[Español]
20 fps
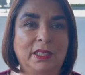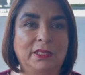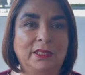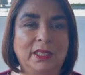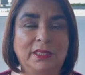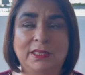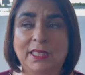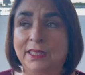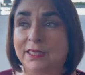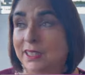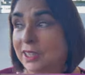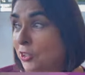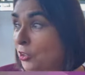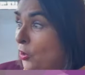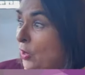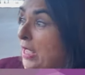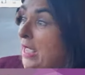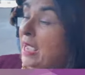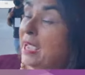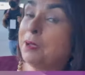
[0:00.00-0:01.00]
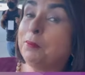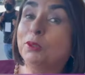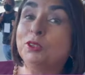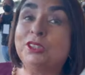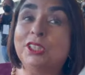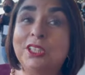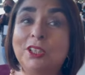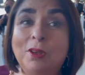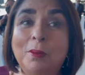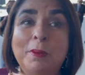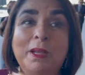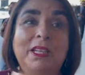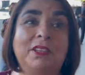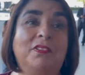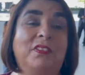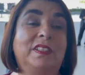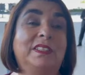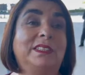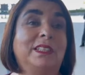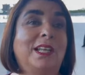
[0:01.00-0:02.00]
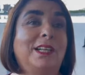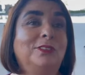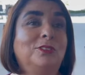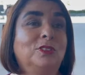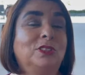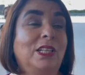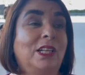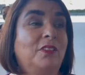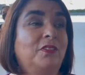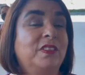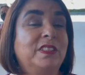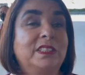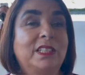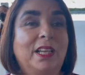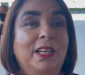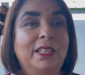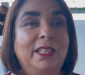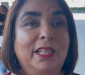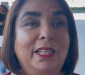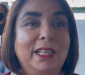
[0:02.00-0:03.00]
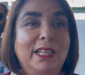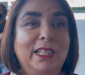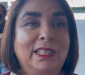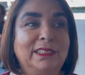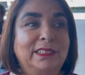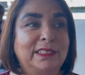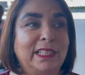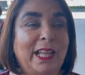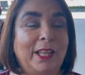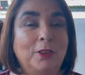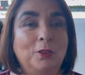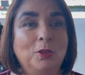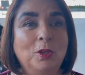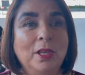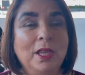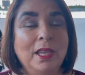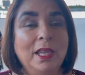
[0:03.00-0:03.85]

ese sentido. Hemos ido a manifestarnos a la Fiscalía del Estado